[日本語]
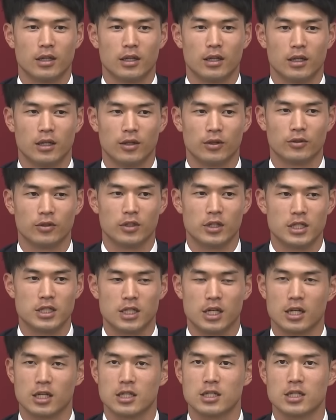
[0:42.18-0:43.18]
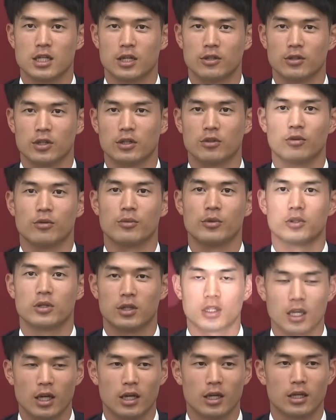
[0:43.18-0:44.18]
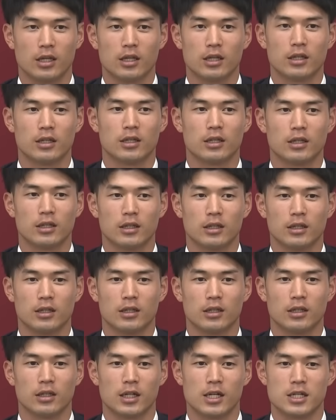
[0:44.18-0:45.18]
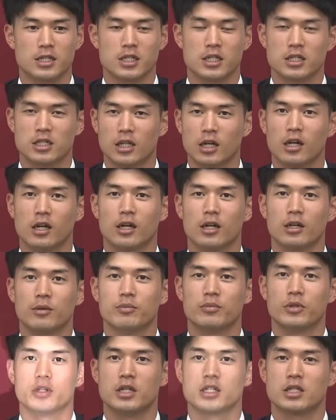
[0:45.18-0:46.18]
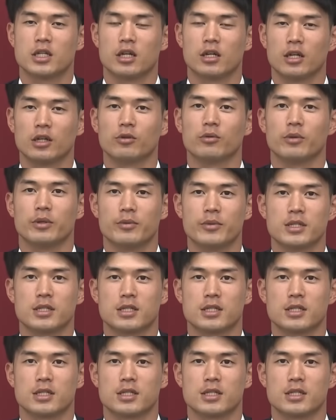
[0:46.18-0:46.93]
えー、本当に一からスタートだと思って感謝しながらプレーしたいなと思いま